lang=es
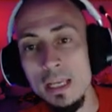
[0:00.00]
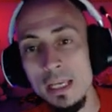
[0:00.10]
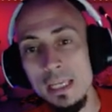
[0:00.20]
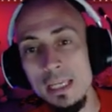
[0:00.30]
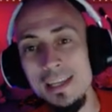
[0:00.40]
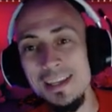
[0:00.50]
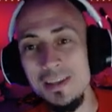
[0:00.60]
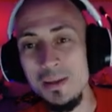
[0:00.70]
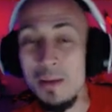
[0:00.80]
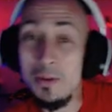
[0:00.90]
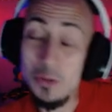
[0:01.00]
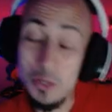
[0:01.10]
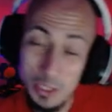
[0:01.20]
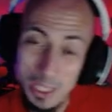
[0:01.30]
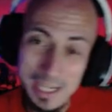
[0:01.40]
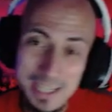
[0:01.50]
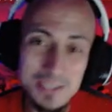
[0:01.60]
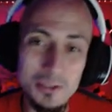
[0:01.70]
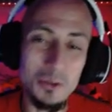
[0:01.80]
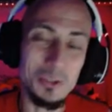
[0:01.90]
Y hablando de
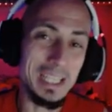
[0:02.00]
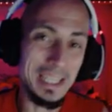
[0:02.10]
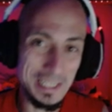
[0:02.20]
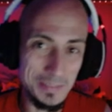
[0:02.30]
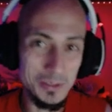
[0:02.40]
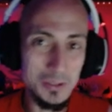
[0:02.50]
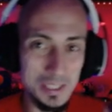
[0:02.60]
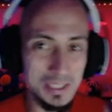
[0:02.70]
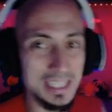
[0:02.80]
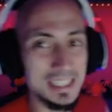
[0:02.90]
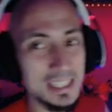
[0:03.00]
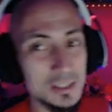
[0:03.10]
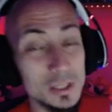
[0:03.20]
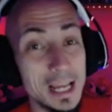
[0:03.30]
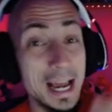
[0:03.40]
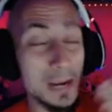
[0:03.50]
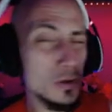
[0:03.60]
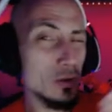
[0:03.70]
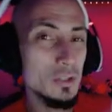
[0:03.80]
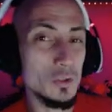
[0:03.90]
tierras, otra de las mejores tierras de la historia, al
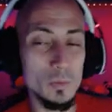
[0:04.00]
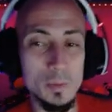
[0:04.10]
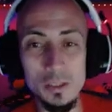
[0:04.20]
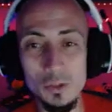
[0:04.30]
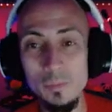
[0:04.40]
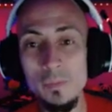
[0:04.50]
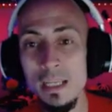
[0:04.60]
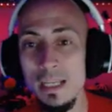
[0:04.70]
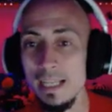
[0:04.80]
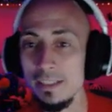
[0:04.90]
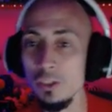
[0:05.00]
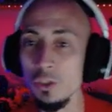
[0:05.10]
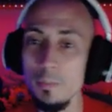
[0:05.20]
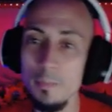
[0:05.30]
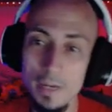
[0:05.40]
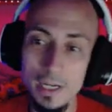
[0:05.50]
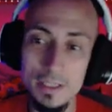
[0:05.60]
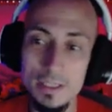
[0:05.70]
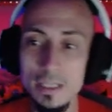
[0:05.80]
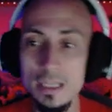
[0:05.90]
menos en su momento, la Tritop Village.